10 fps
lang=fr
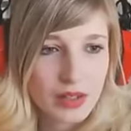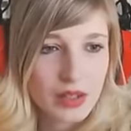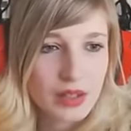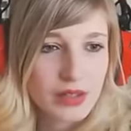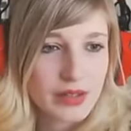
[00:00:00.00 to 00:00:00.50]

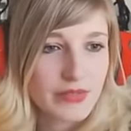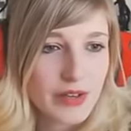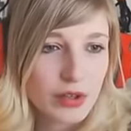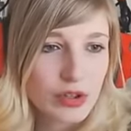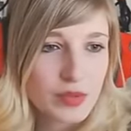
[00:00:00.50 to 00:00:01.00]
T'as fait un
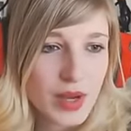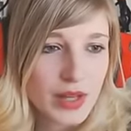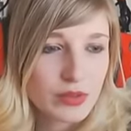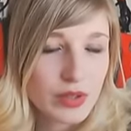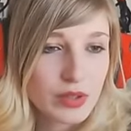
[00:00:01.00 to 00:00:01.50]
cauchemar à
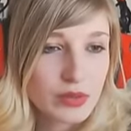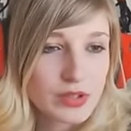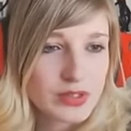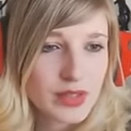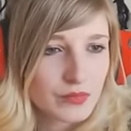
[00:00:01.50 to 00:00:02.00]
tous les coups, c'est
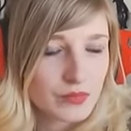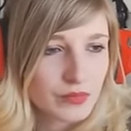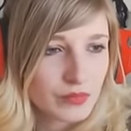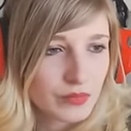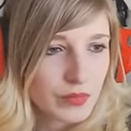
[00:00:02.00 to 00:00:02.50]
ça
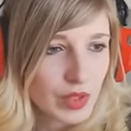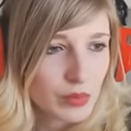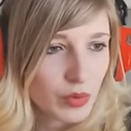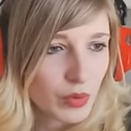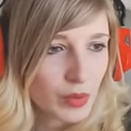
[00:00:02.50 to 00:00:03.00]

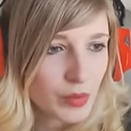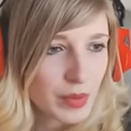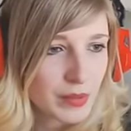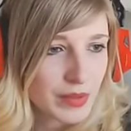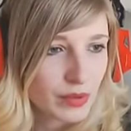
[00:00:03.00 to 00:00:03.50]
Pourquoi on peut pas le
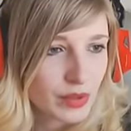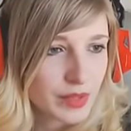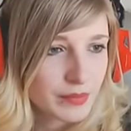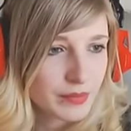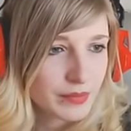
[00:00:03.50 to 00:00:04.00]
mettre au lit
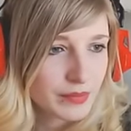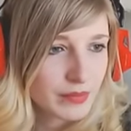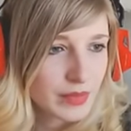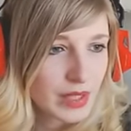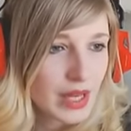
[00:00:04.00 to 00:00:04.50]

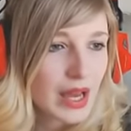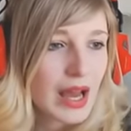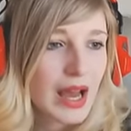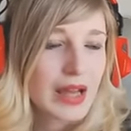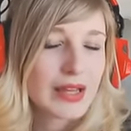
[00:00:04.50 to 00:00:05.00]

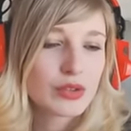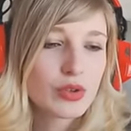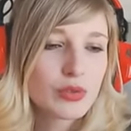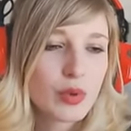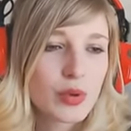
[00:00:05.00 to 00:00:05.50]
Ah, il y a trop
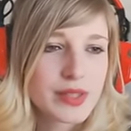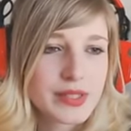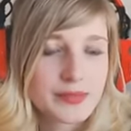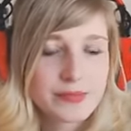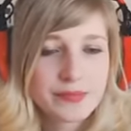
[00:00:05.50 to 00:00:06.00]
de bruit.
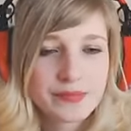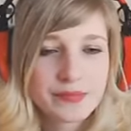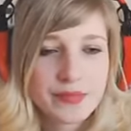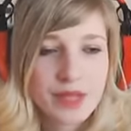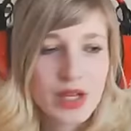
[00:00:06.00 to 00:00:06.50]

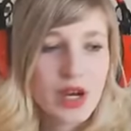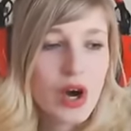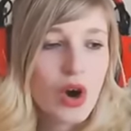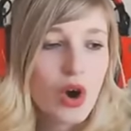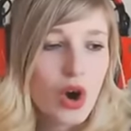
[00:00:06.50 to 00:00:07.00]

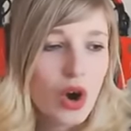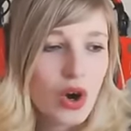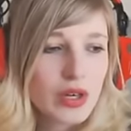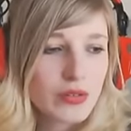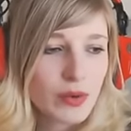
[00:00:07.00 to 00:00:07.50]
Oh,
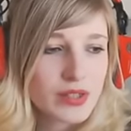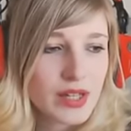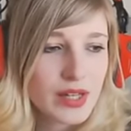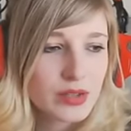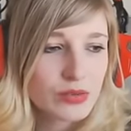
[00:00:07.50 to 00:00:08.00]
les voisins,
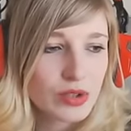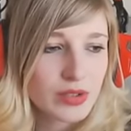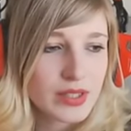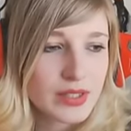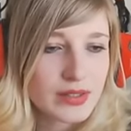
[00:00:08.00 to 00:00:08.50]
ils nous
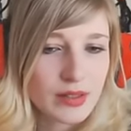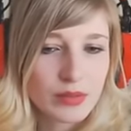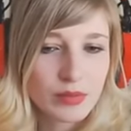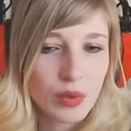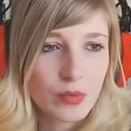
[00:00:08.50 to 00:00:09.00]
enquiquinent. Hein.
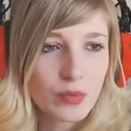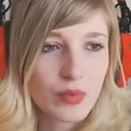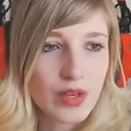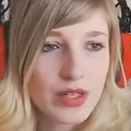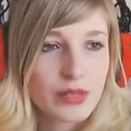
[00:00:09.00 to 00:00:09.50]
Bon, on va
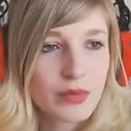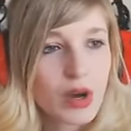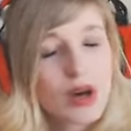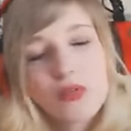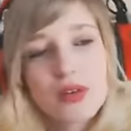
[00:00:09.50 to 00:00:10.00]
aller les
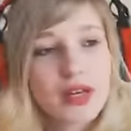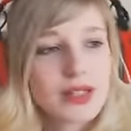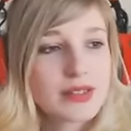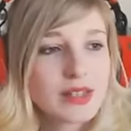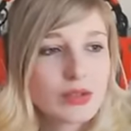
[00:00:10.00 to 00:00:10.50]
voir, on va aller
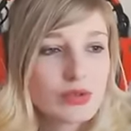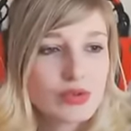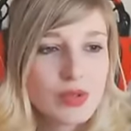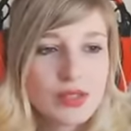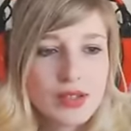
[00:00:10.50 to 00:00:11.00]
régler ça tout de
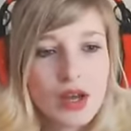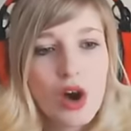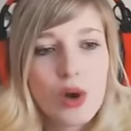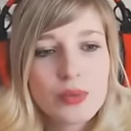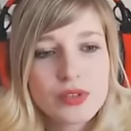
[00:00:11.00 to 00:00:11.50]
suite.
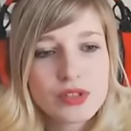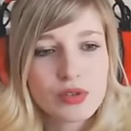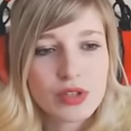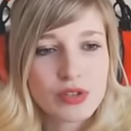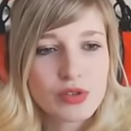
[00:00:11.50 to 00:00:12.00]
En plus, ils sont en
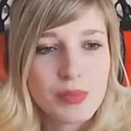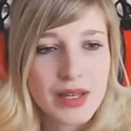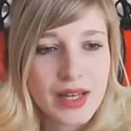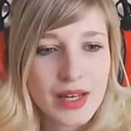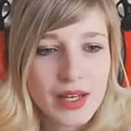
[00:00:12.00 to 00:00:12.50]
train de se
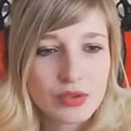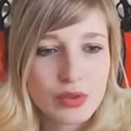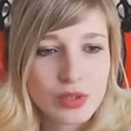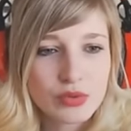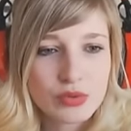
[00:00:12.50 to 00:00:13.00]
bagarrer à tous
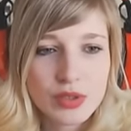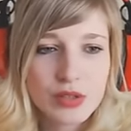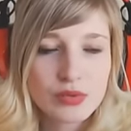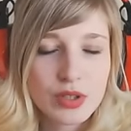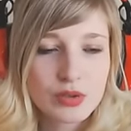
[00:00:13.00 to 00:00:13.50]

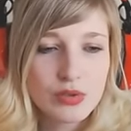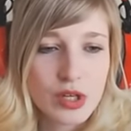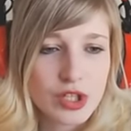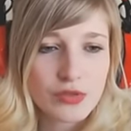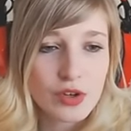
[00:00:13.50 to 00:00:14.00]
les, coups. À
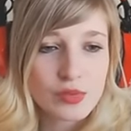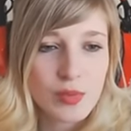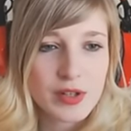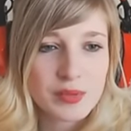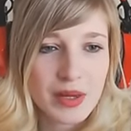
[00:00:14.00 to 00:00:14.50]
chaque fois, en ce moment,
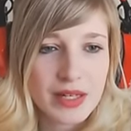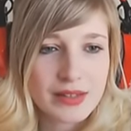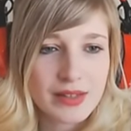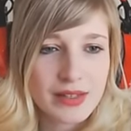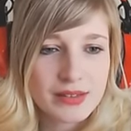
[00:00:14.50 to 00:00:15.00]
ils se prennent la tête.